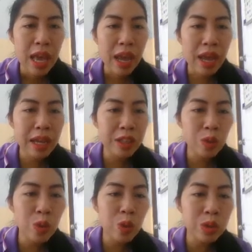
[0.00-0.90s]
อ่า
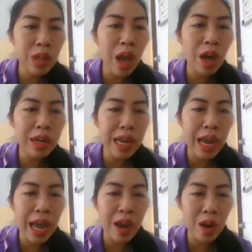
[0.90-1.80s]
ถูกต้องนะ
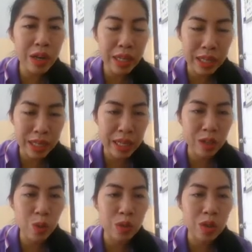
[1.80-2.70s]
คะก้อนอิดเขียน
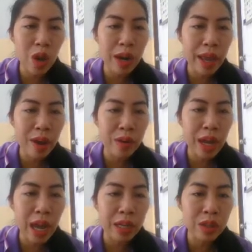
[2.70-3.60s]
ถูกต้องแล้ว
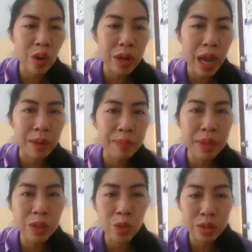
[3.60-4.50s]
นะคะถอฐานเป็
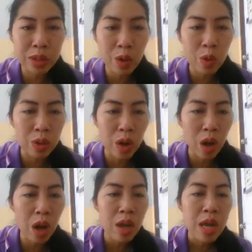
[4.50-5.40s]
นตัวสะกด
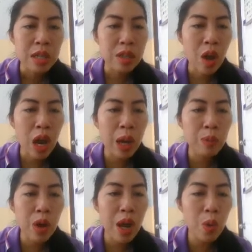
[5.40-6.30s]
เนาะต่อ
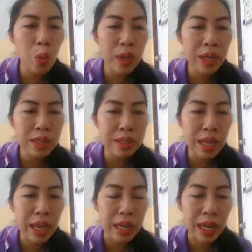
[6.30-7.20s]
คำว่าวิเศ
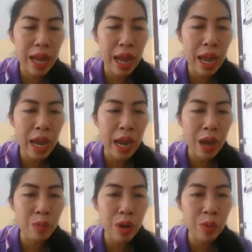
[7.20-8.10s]
ษค่ะ
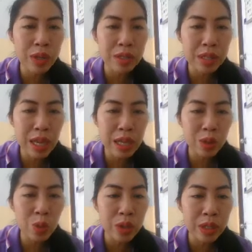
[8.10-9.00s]
คำว่าวิเศษ
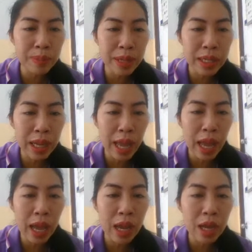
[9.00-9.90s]
ถูกหรือผิดคะ